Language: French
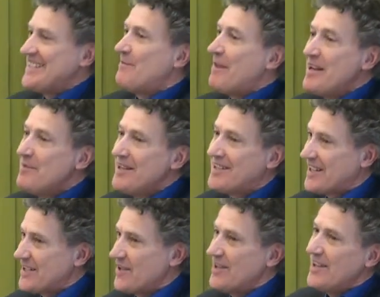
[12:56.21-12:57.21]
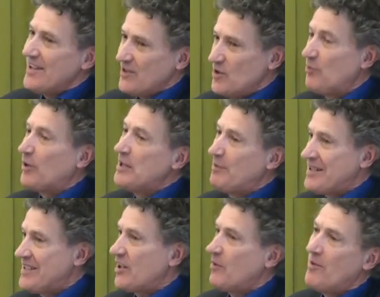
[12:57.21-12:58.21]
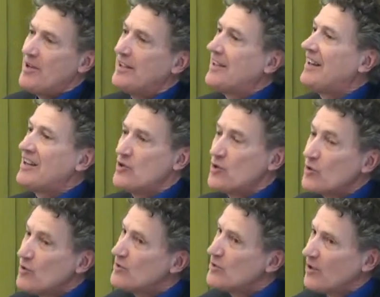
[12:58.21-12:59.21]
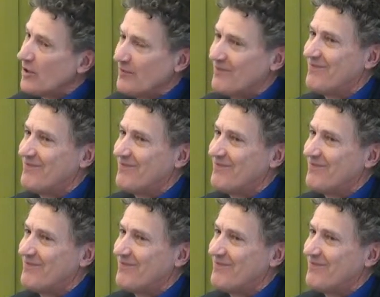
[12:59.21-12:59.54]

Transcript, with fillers: C'est ma limite. Hein. ne prenez pas ça comme un étalage de culture.